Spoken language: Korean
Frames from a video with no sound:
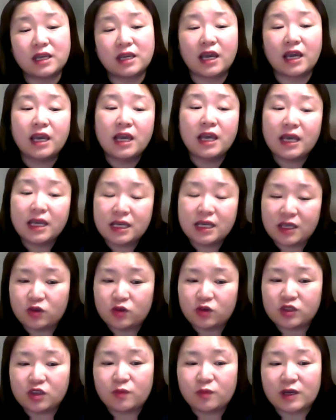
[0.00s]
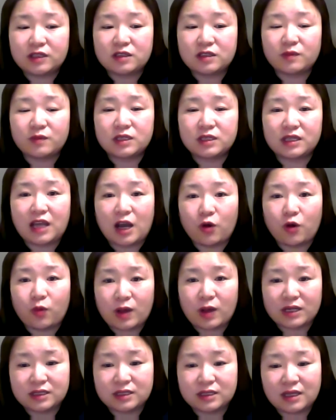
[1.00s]
게 여기서 말씀하신 아홉
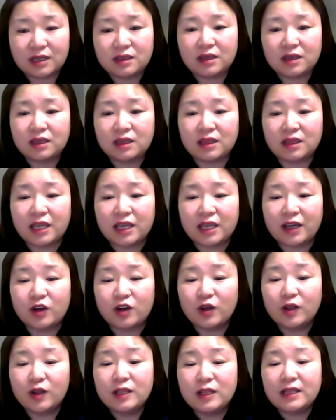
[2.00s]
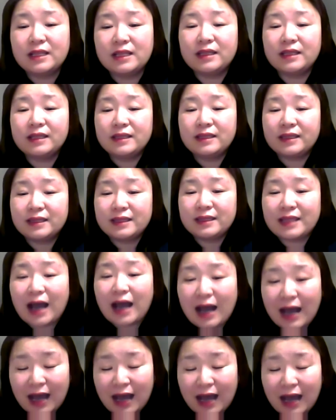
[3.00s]
가지 세팅인데요.
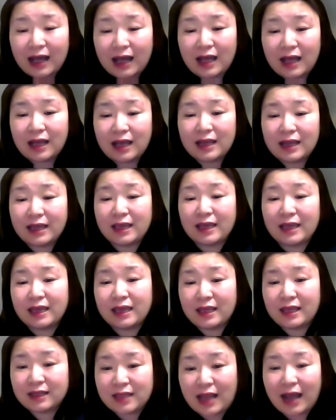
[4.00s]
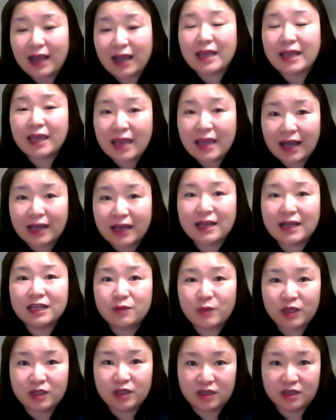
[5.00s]
나, 나에게
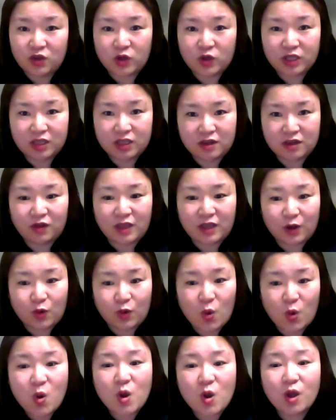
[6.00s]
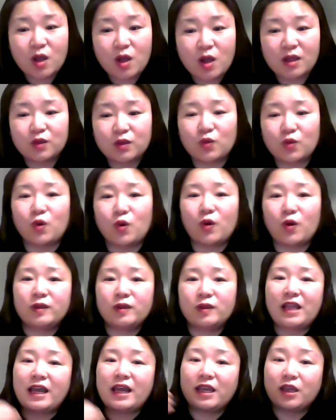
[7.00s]
하나님의 능력이 드러나고 또
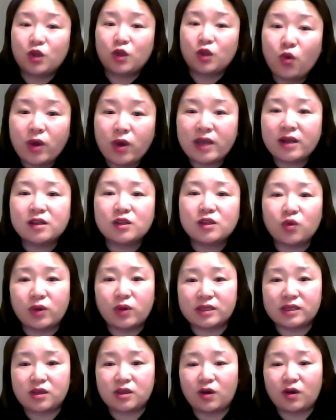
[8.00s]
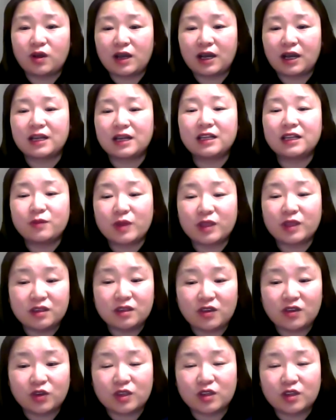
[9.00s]
나의 교회를 통해서 하나님의
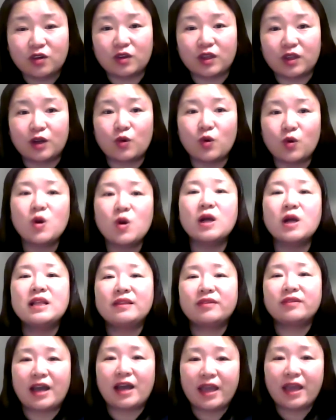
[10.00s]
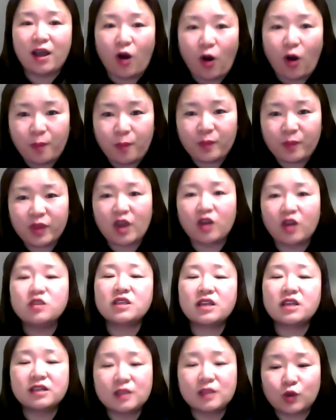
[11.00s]
능력이 드러나고 나의 업,
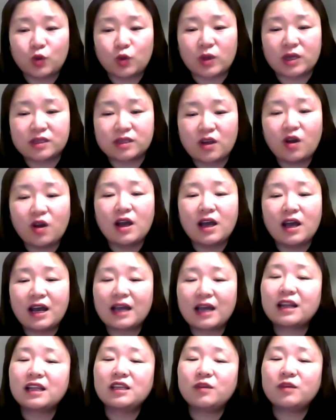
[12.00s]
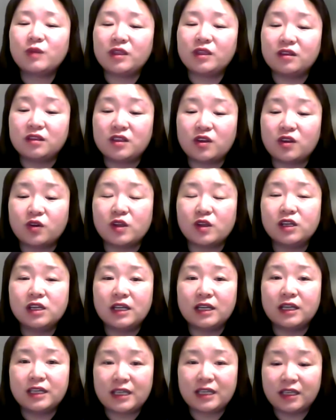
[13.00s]
현장을 통해서 하나님의
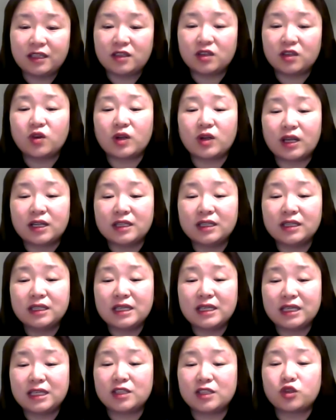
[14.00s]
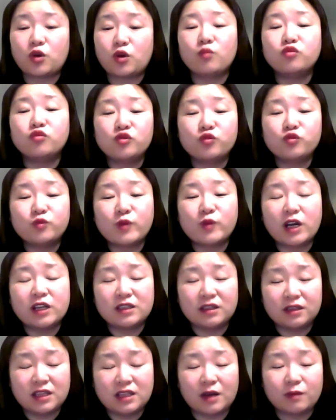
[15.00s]
능력이 드러나는 이 전무후무한
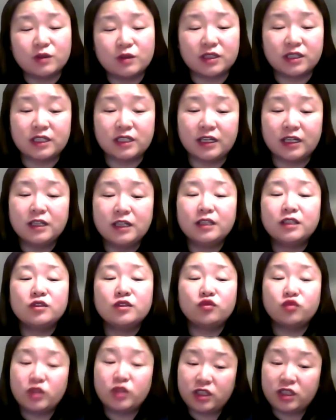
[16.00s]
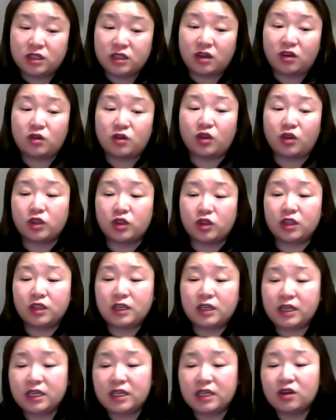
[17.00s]
응답을 누리는 것,
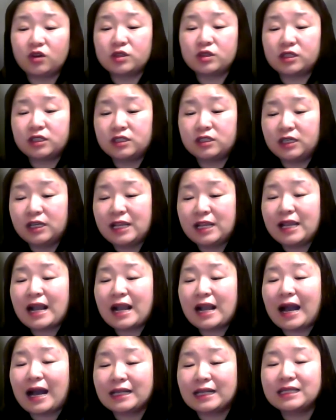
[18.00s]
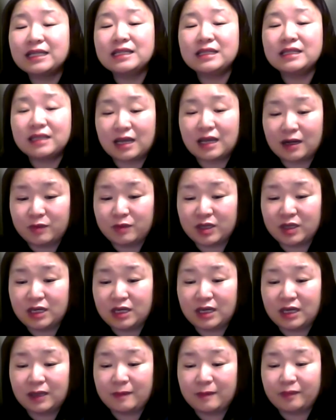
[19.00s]
이것을 가진
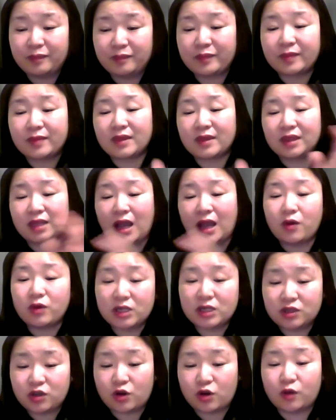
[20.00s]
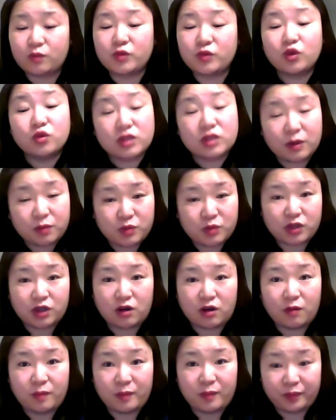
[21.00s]
사람들이 다윗처럼,
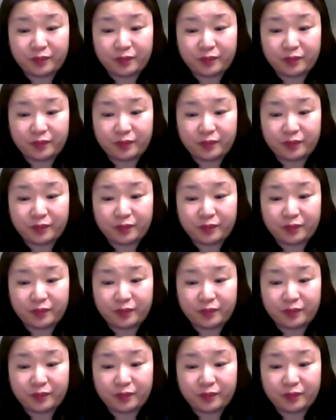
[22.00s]
요셉처럼,